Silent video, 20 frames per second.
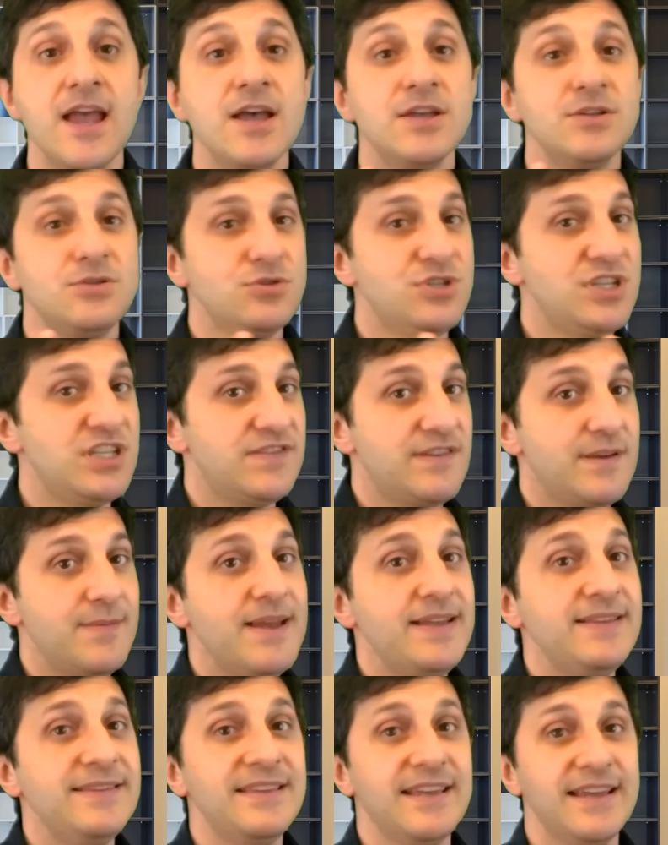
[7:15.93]

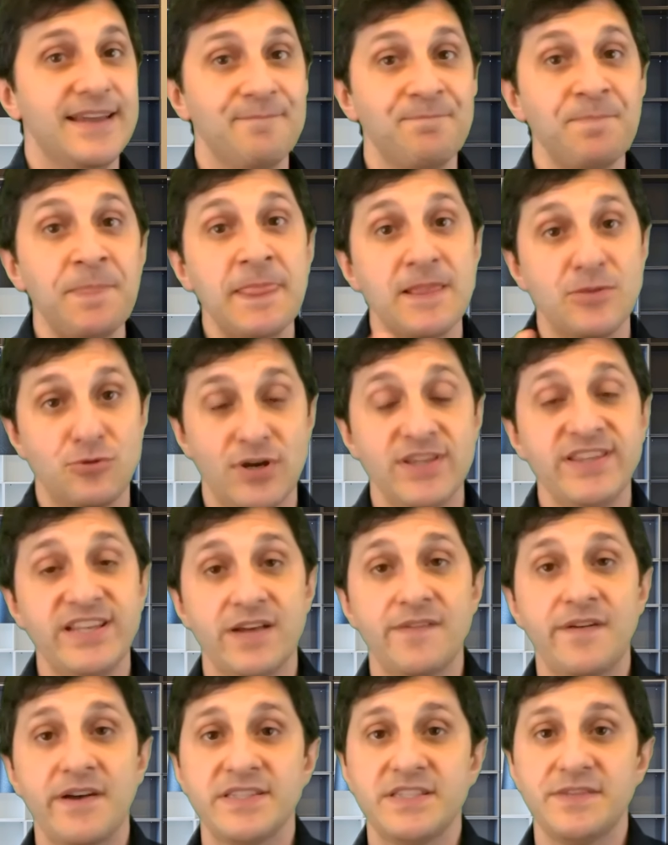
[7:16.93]
successivamente durante
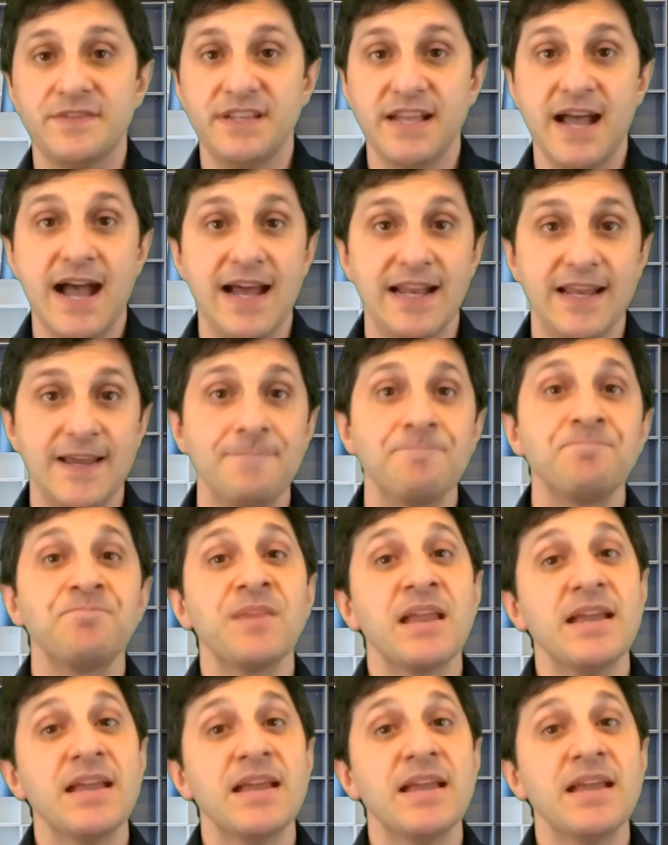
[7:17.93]
la fase finale,